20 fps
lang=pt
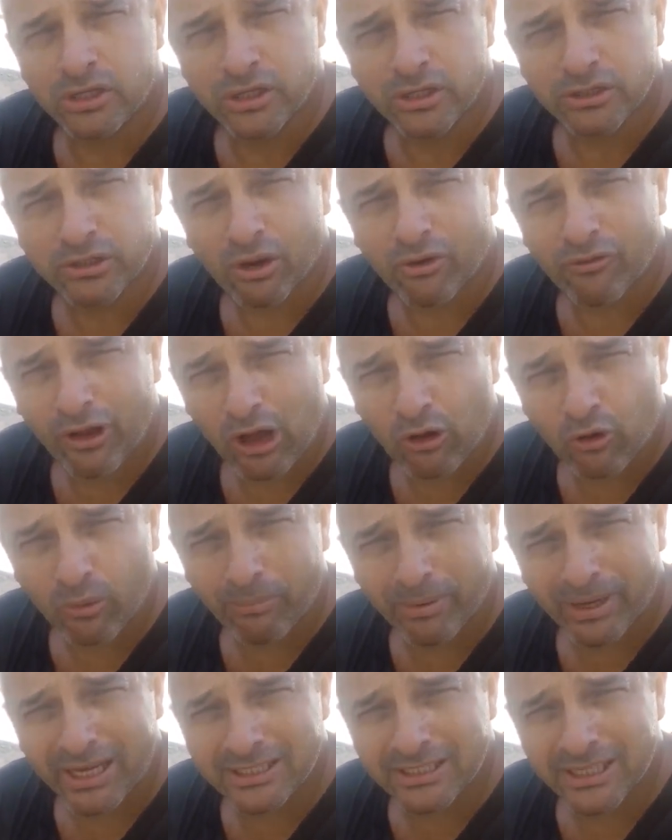Então
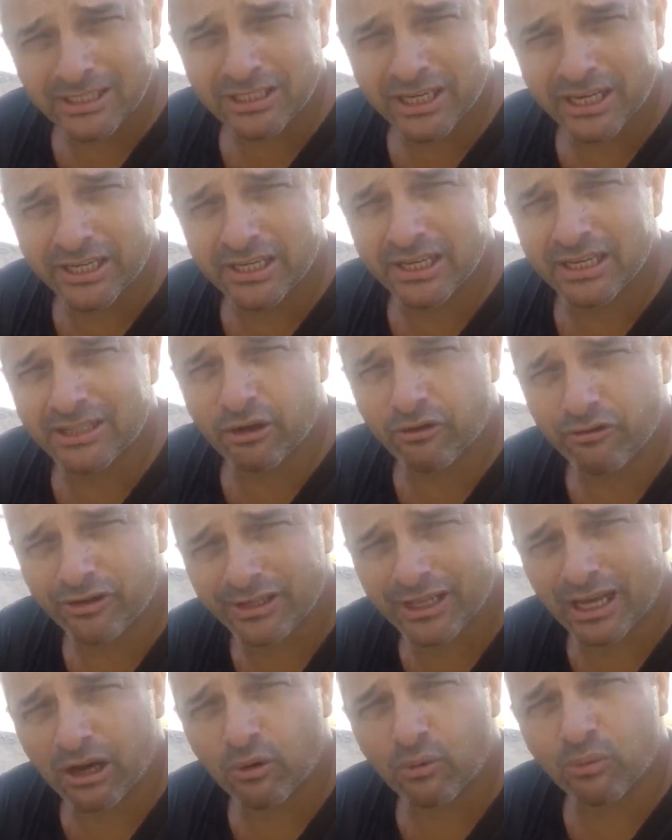acompanha a gente aí até o
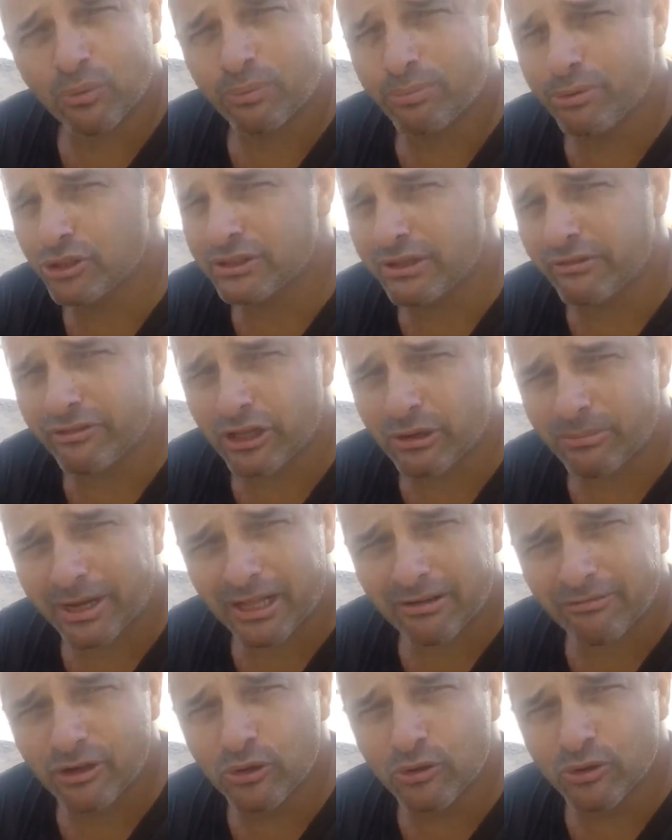final, o piso está ficando
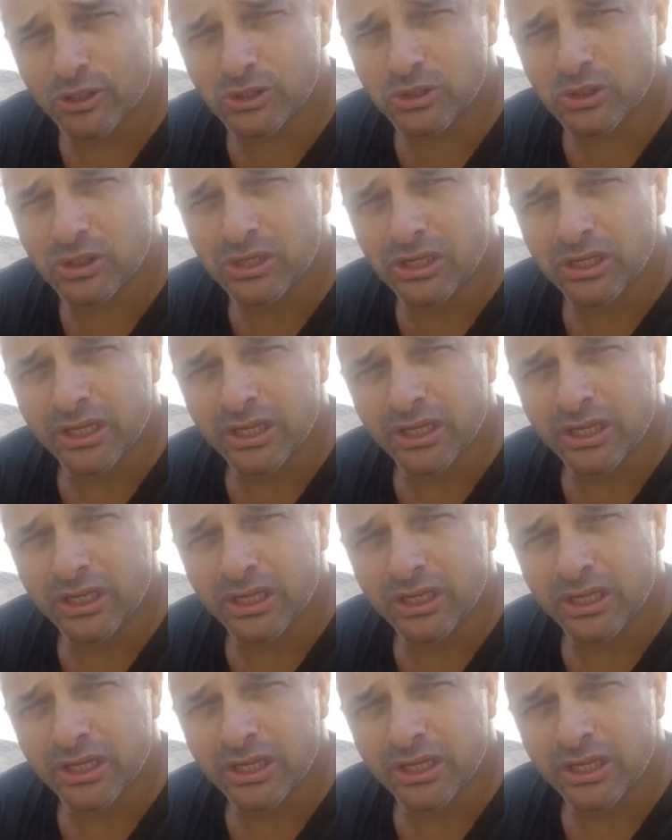maravilhoso.